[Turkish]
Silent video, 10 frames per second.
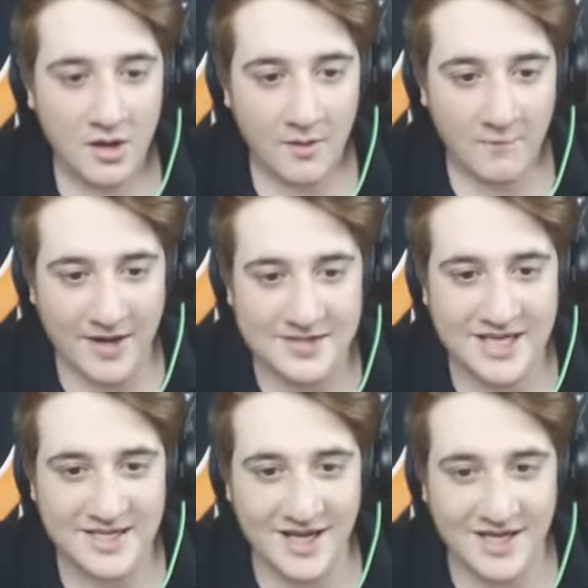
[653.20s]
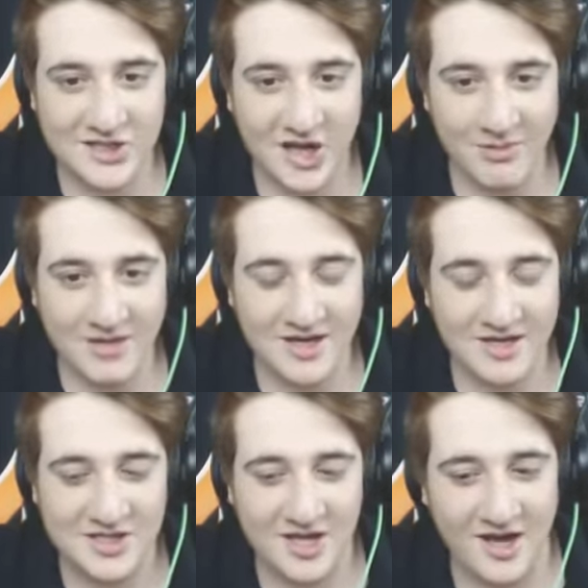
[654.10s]
demek ya? Baksanıza aşağı bakın
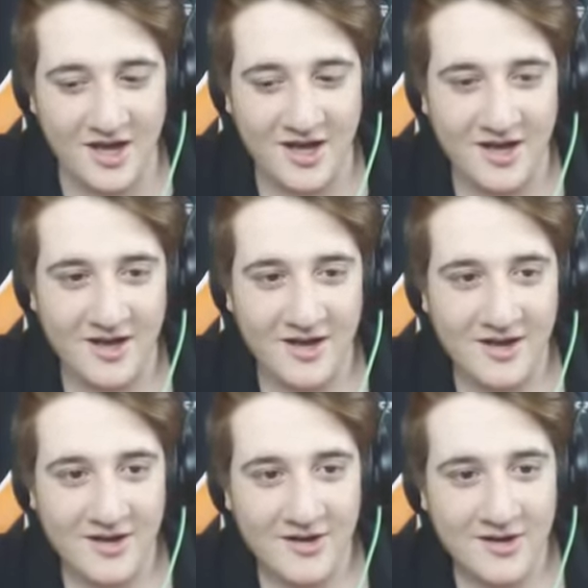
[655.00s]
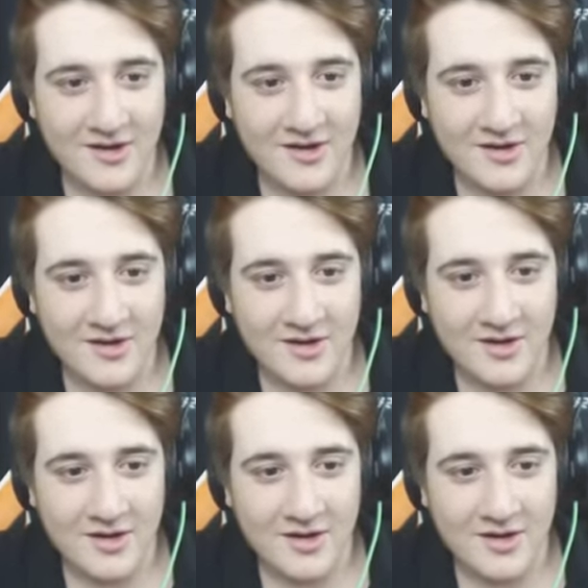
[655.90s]
aşağı. Furkan geri kaç.